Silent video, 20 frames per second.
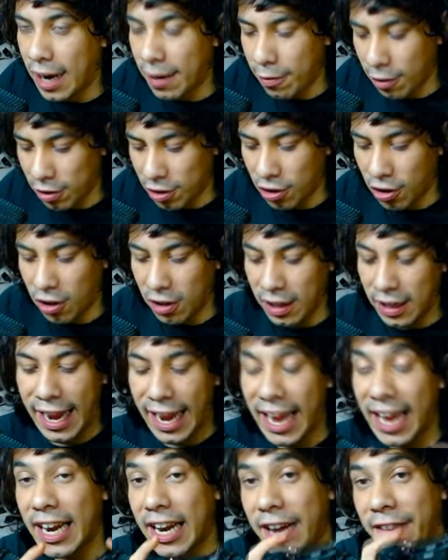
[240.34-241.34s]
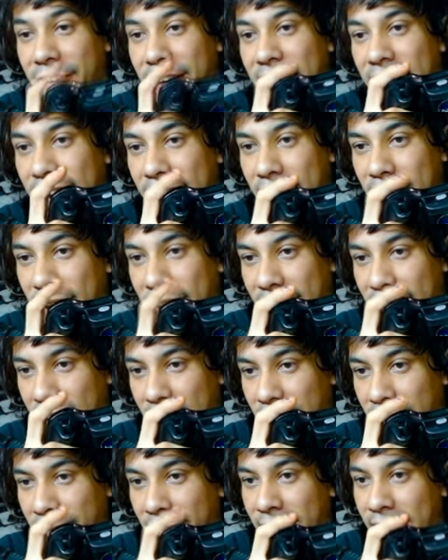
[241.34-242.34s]
botón RB
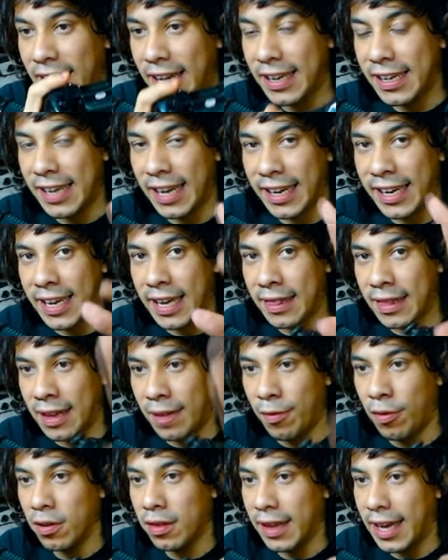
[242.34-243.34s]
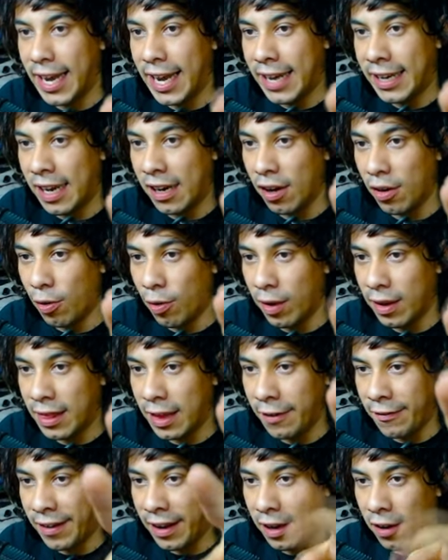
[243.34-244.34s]
RB y aquí ya estamos en el
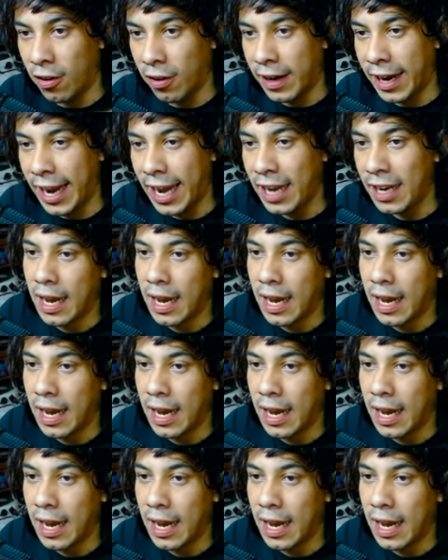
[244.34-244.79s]
USB, ¿ok?